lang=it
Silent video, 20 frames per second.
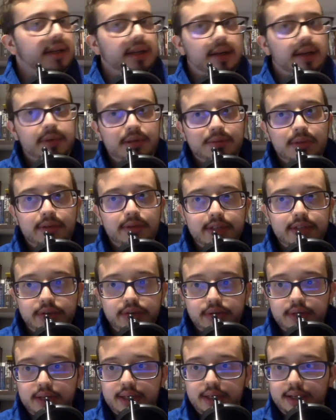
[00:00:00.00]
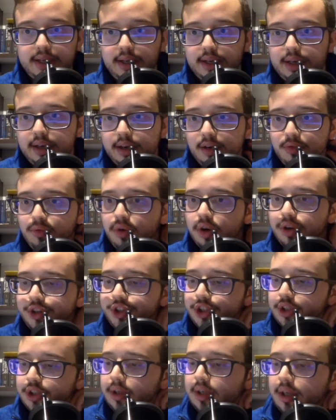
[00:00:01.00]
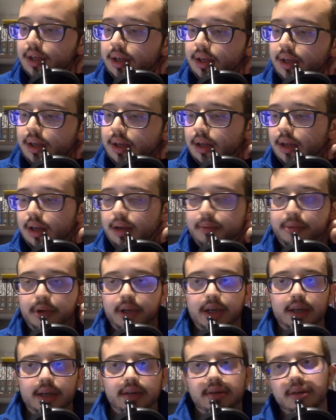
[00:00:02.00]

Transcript: prima visione che il rewatch. E poi ecco